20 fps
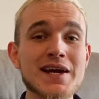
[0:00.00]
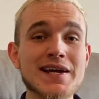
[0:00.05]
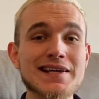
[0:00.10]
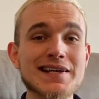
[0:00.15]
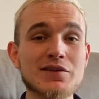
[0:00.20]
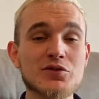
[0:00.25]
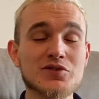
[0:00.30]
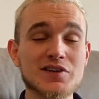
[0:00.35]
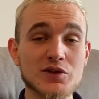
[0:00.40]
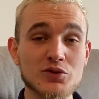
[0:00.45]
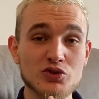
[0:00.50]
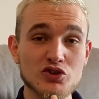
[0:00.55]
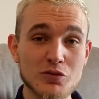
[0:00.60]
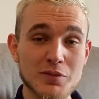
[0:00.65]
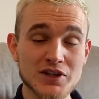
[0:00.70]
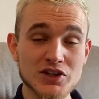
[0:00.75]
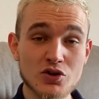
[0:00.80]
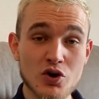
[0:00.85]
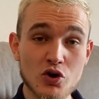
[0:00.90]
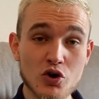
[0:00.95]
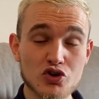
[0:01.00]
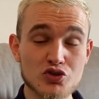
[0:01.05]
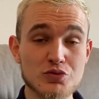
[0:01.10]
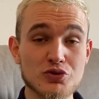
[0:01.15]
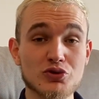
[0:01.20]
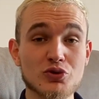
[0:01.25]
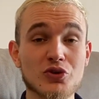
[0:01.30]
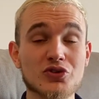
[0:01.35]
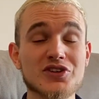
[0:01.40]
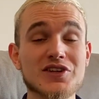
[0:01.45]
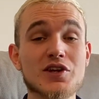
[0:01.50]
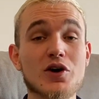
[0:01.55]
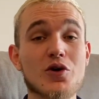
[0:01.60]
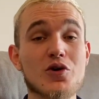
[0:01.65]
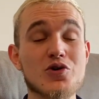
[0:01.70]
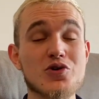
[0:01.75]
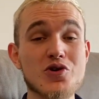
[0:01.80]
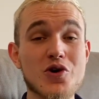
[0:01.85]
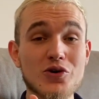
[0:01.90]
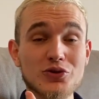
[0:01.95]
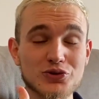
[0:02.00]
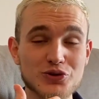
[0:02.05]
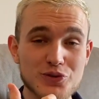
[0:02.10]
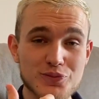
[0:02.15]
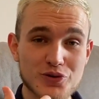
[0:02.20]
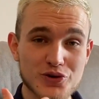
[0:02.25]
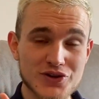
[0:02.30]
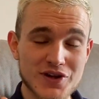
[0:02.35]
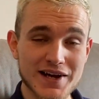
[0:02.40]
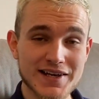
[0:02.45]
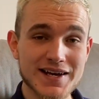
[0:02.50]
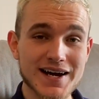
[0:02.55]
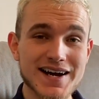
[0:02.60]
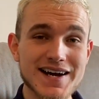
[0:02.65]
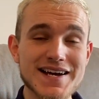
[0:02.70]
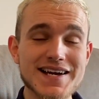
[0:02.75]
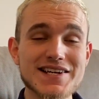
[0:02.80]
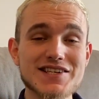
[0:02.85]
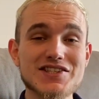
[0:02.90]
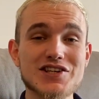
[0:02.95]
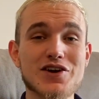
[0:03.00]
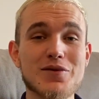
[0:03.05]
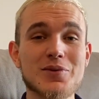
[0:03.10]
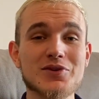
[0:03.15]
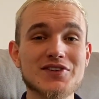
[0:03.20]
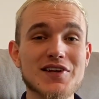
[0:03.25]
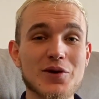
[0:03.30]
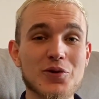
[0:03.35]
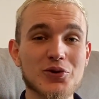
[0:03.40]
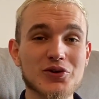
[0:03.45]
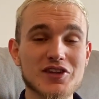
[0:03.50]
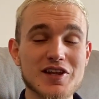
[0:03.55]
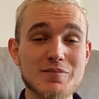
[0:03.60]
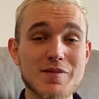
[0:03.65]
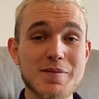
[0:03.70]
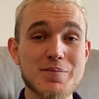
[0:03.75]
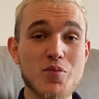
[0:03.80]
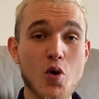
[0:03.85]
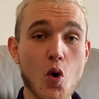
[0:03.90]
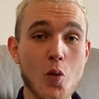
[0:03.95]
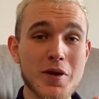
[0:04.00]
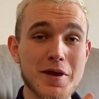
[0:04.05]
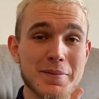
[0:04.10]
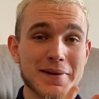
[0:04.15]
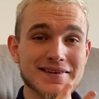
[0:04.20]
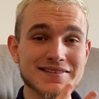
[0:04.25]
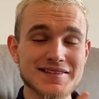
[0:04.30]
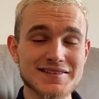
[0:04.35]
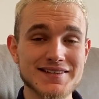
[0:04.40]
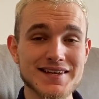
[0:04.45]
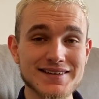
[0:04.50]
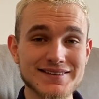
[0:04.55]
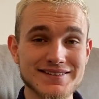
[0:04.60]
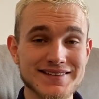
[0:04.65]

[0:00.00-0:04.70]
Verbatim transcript: Il y a de ça deux ans maintenant, quand je me suis lancé dans l'entrepreneuriat, j'ai commencé à recruter mes premiers prestataires.